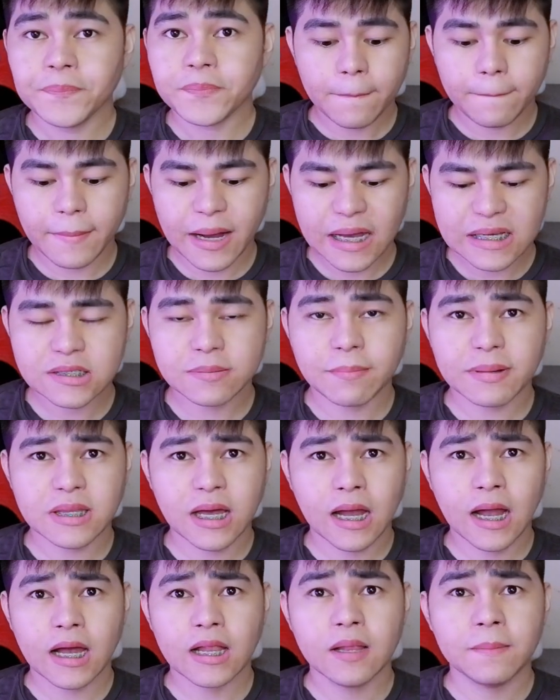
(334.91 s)
mas
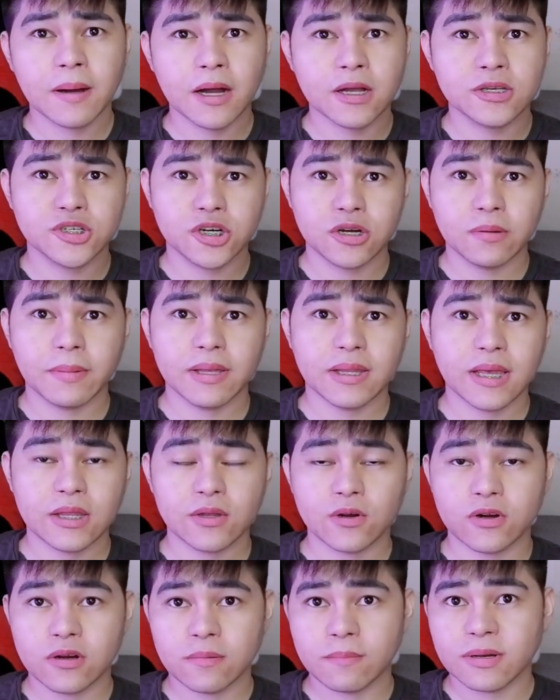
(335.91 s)
matagal
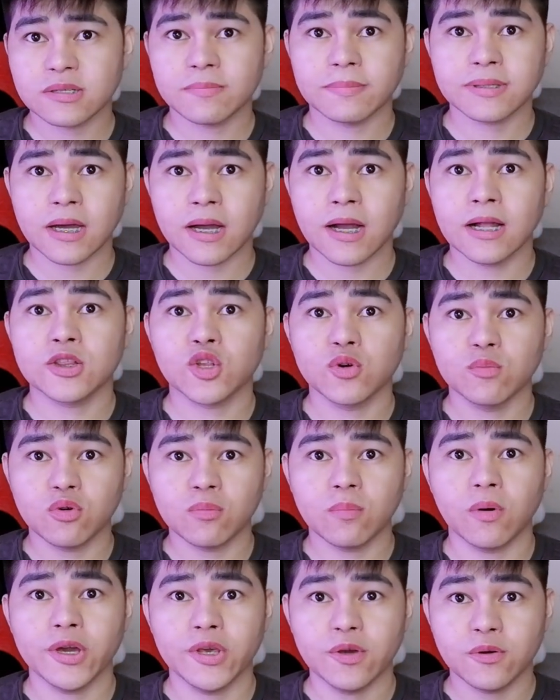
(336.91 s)
mag-germinate or mas matagal
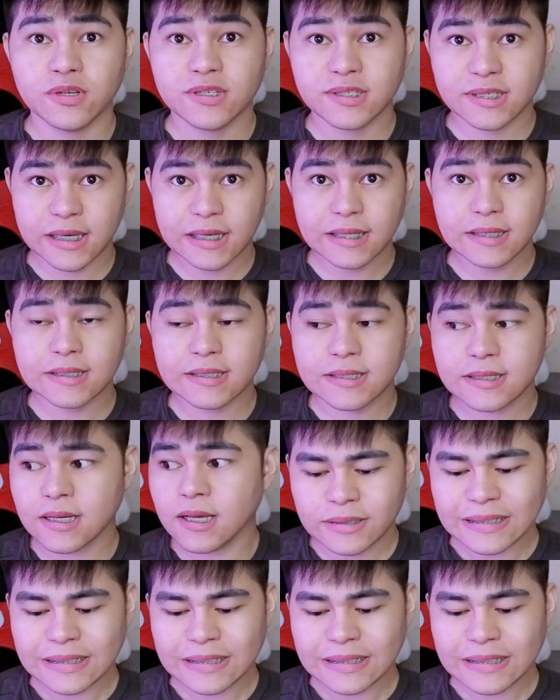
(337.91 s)
tumubo yung seeds.